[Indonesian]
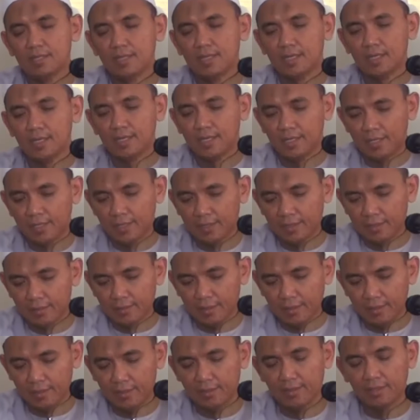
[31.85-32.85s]

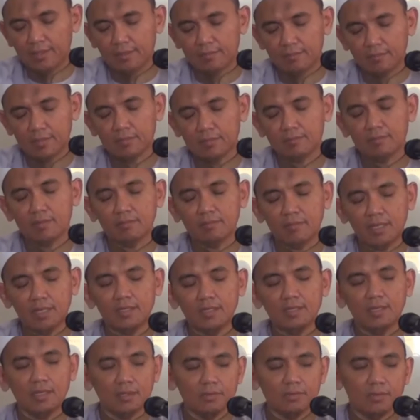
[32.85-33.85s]
mengalahkan dari nikmat
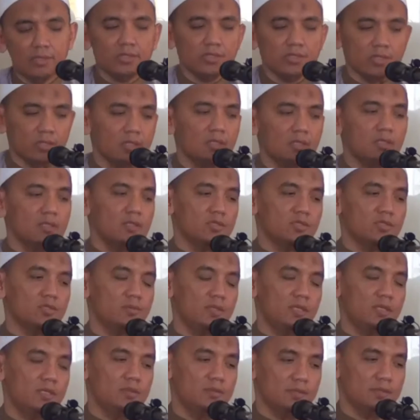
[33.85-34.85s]
memandang wajah Allah
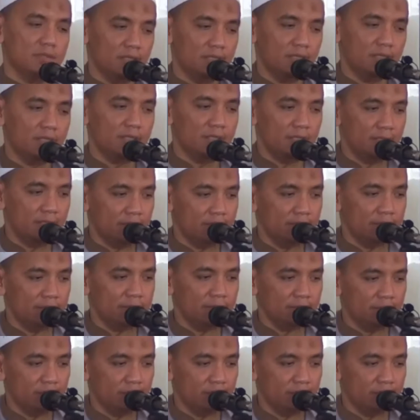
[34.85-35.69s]
Subhanahu wa taala.